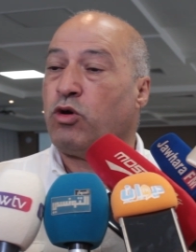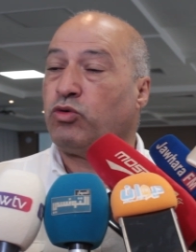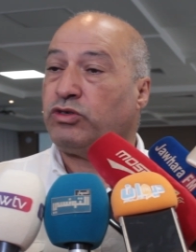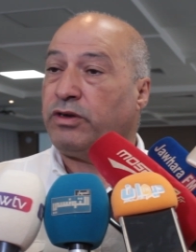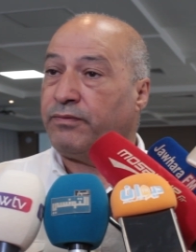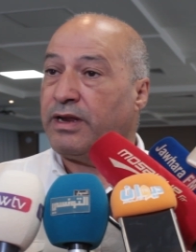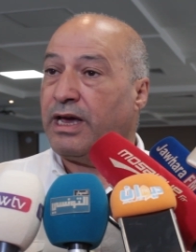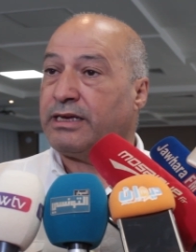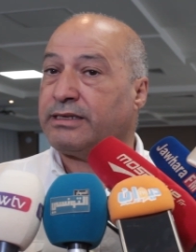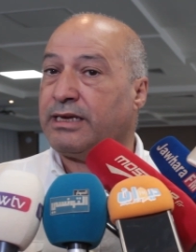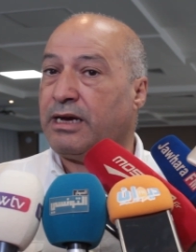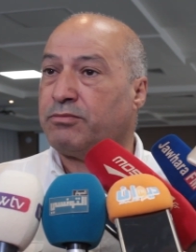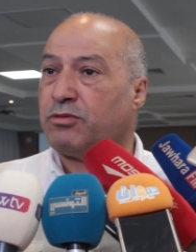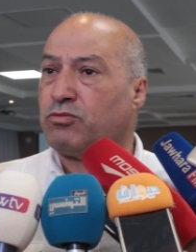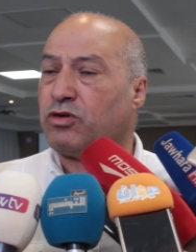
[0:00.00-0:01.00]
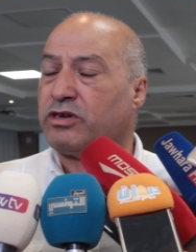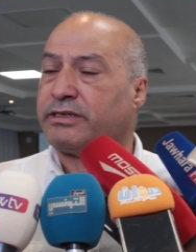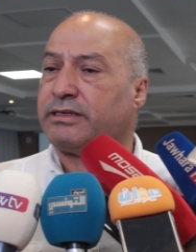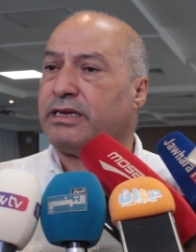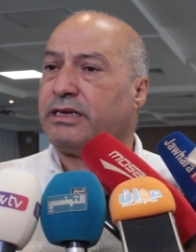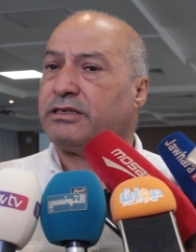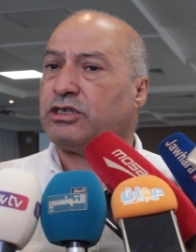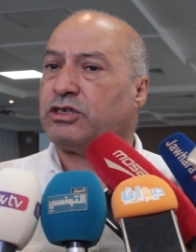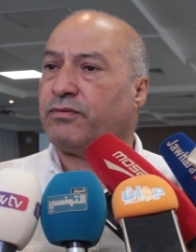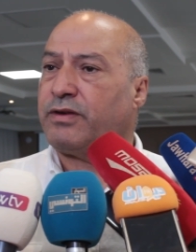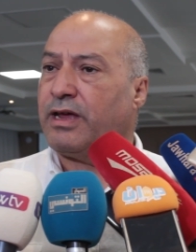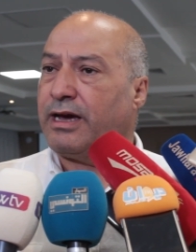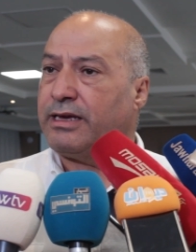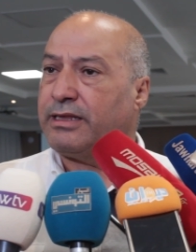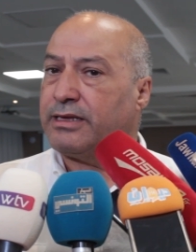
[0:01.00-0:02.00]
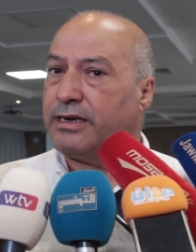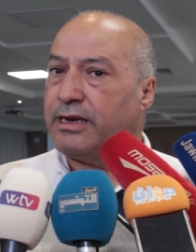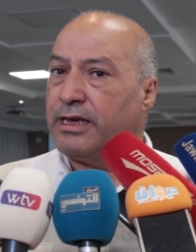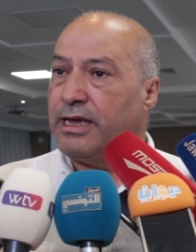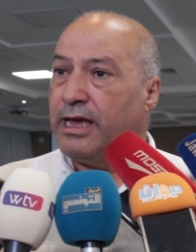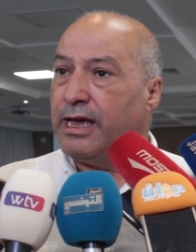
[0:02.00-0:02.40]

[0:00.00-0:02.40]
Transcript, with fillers: وشفنا اصحاب المؤسسات شفنا ايضا